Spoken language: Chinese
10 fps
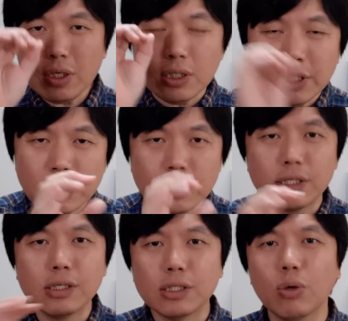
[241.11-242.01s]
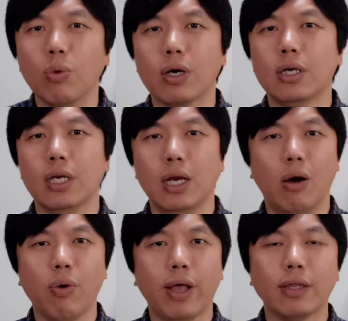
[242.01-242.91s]
星星之火可以
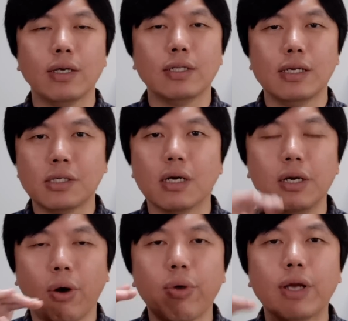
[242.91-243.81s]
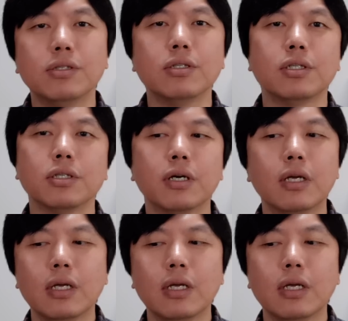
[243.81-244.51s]
燎原呢，现在成燎之势。